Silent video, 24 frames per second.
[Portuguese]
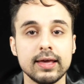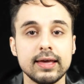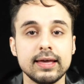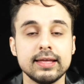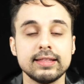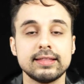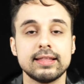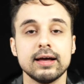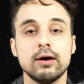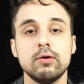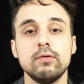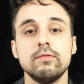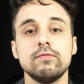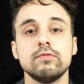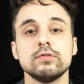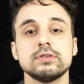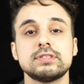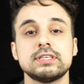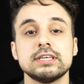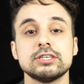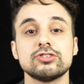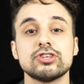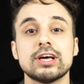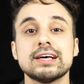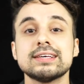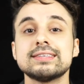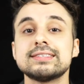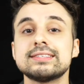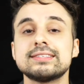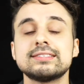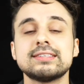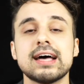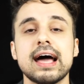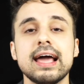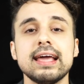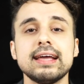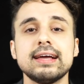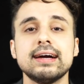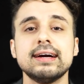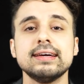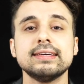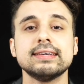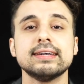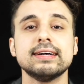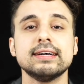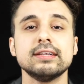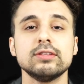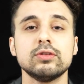Então você já sai
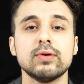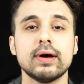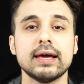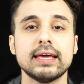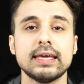ganhando